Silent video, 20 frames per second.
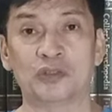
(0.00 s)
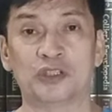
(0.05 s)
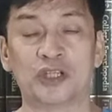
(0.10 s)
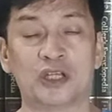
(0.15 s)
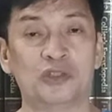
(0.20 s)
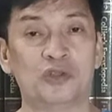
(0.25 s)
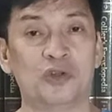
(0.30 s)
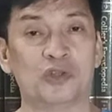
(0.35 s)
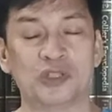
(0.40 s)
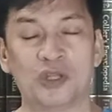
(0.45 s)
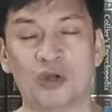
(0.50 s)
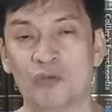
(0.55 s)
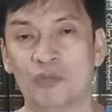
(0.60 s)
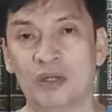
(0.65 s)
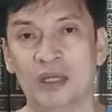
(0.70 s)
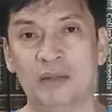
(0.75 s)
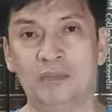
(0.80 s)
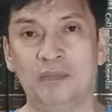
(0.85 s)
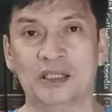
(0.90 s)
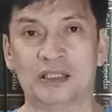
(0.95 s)
Diyos na
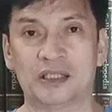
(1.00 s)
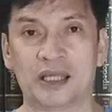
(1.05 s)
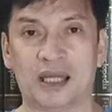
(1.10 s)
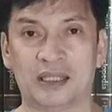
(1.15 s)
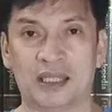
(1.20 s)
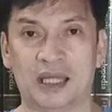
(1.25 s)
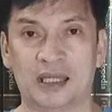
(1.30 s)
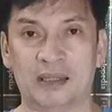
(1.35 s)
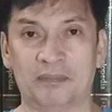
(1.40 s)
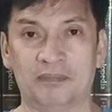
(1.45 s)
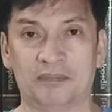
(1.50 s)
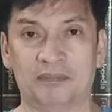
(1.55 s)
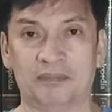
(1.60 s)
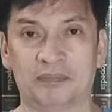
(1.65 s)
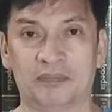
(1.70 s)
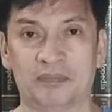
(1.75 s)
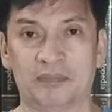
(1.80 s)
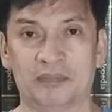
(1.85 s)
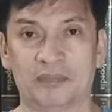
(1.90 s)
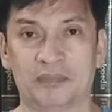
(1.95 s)
umiibig sa atin.
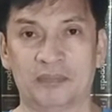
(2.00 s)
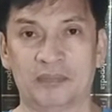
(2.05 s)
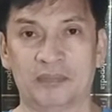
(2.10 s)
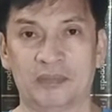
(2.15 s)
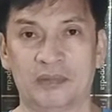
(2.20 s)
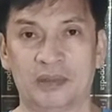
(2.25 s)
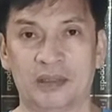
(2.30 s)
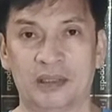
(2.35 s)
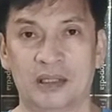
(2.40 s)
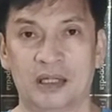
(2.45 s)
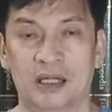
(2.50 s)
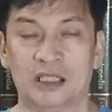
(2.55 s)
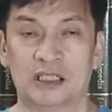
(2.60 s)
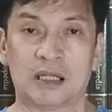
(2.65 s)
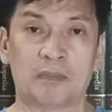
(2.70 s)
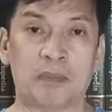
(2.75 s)
Sa